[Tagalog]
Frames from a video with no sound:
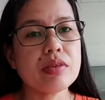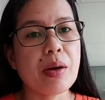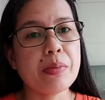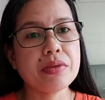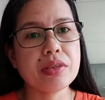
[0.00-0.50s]

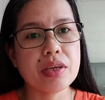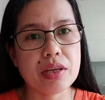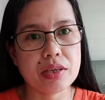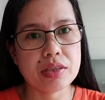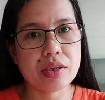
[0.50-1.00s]
Tapos,
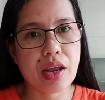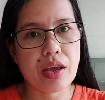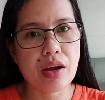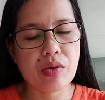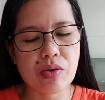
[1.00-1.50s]

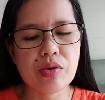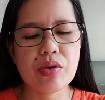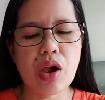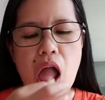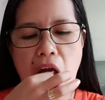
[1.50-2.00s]
nag-x-ray
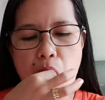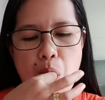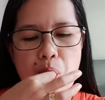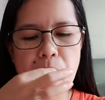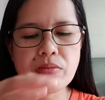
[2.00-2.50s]
ako.
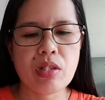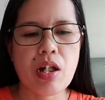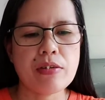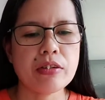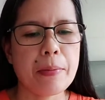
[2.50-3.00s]

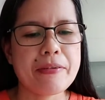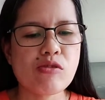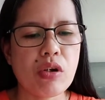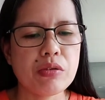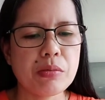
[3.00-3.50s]
Sabi
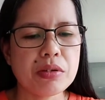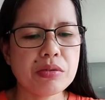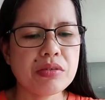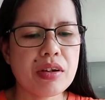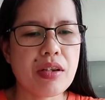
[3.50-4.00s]
ko, ano ba
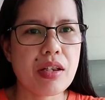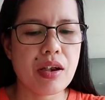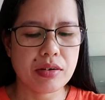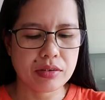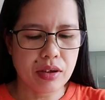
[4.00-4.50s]
itong
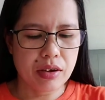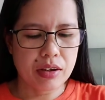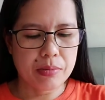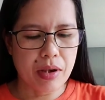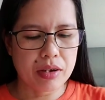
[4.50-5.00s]
nangyayari sa
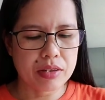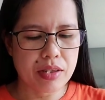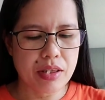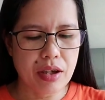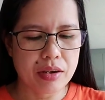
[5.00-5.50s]
akin? Bakit
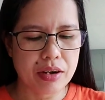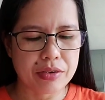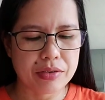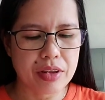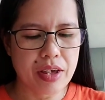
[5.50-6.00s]

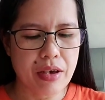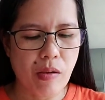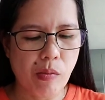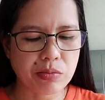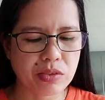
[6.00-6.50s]
ginaganon? Eh,
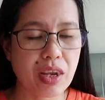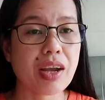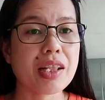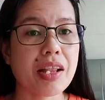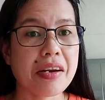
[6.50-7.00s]

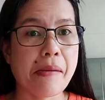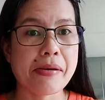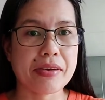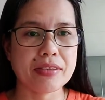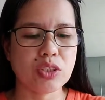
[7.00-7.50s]
sakit lang
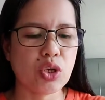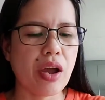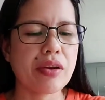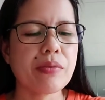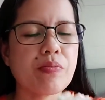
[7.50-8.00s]
naman ng
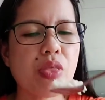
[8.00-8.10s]
tiyan.